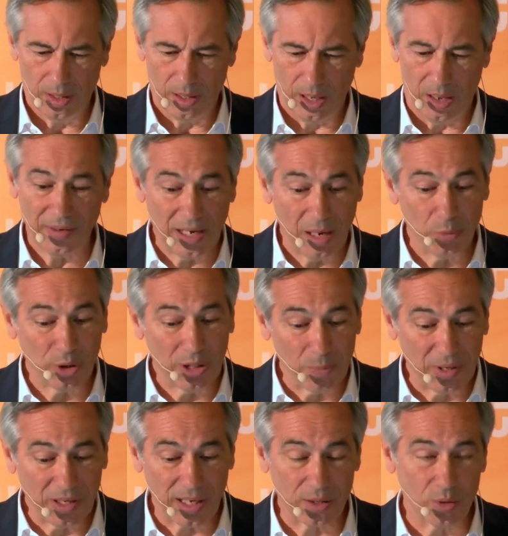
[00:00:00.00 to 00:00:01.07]
Avec la
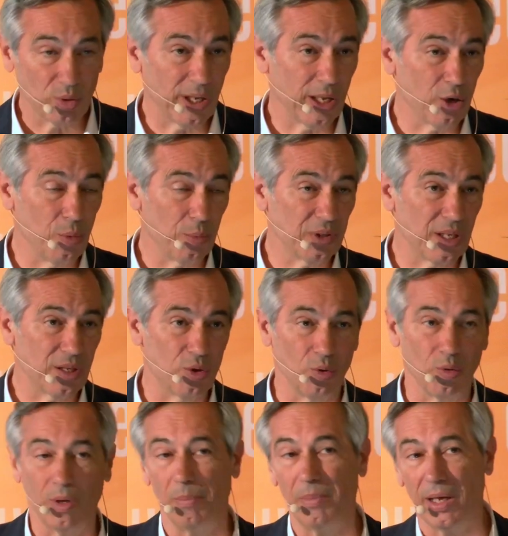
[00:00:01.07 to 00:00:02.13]
multiplication des
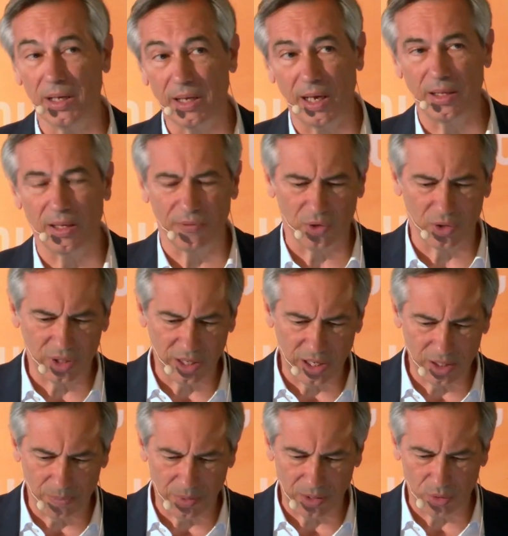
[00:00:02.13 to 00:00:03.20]
réglementations américaines et françaises,
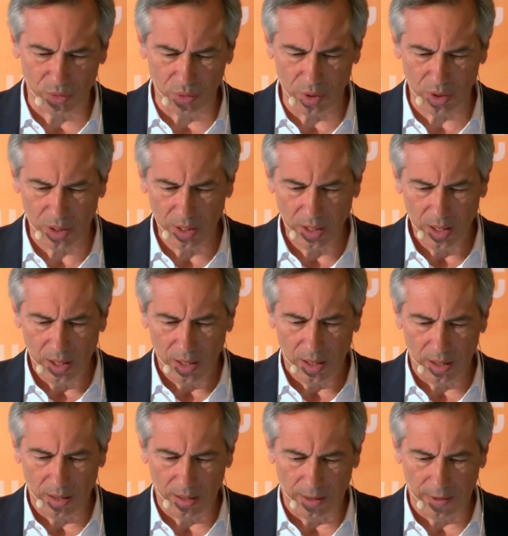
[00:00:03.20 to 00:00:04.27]
bien sûr,
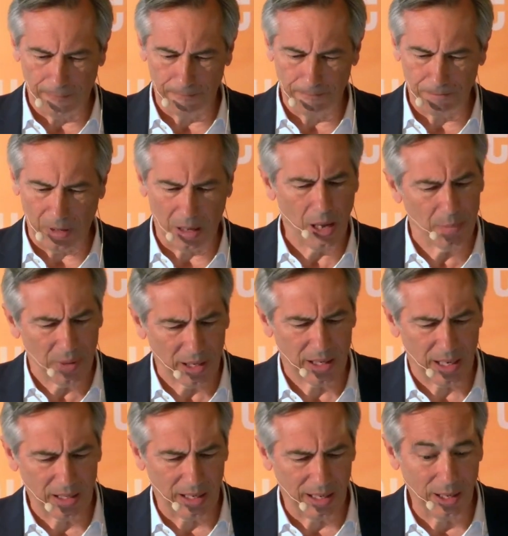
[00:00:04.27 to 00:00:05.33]
euh,
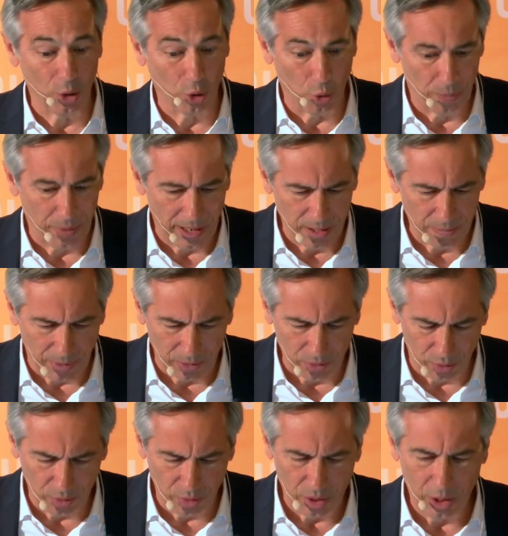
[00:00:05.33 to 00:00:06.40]
américaines et européennes,
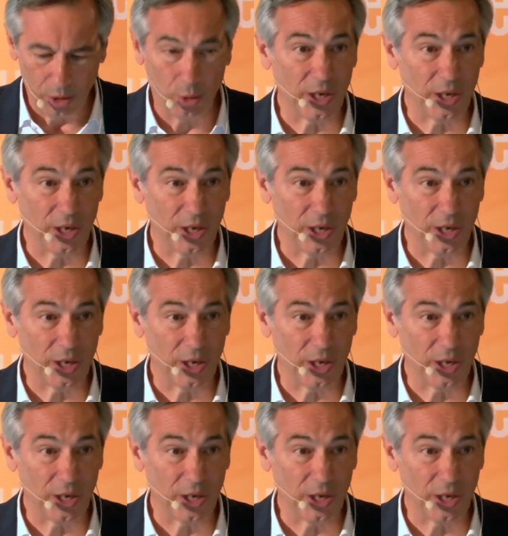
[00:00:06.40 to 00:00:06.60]
pardon, le